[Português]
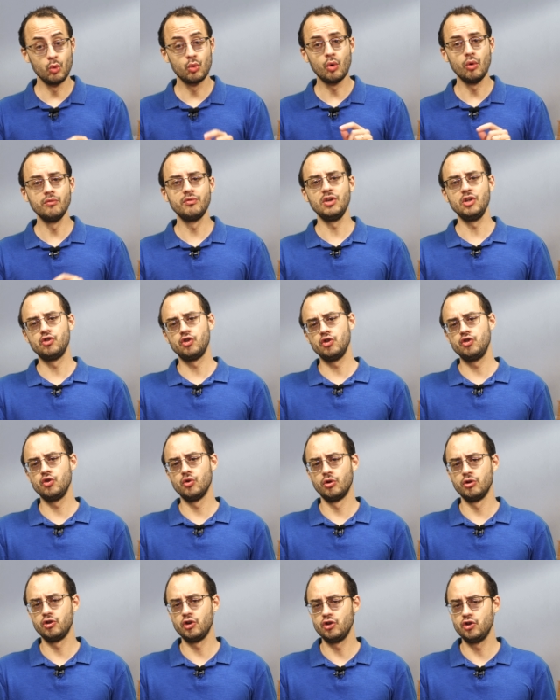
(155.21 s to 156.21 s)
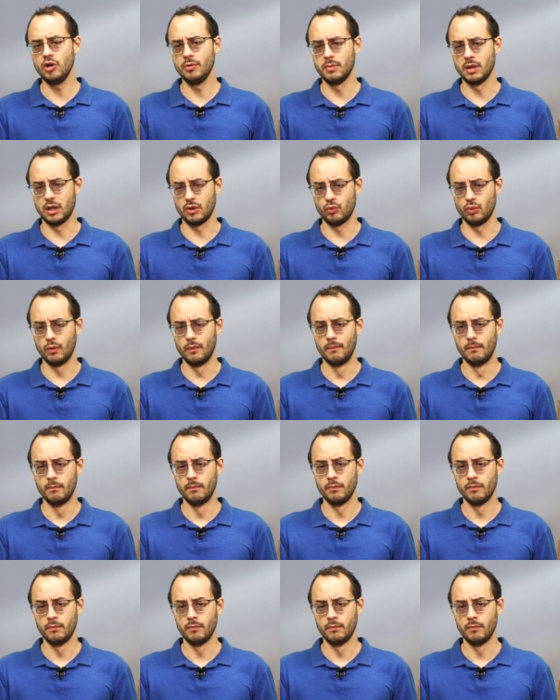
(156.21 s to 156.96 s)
o convite de hoje de Emmanuel.